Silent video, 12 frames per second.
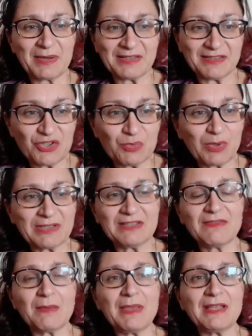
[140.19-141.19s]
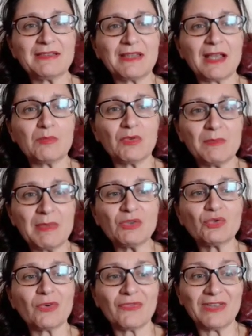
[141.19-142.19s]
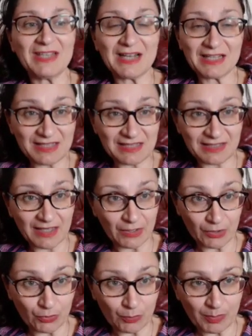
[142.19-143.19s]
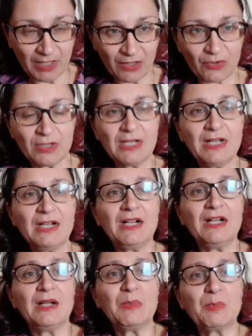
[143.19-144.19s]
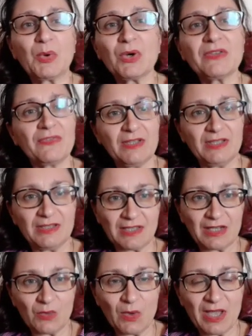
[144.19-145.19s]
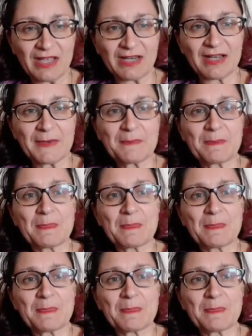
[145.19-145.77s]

partecipò attivamente al movimento federalista europeo poi, finita la guerra,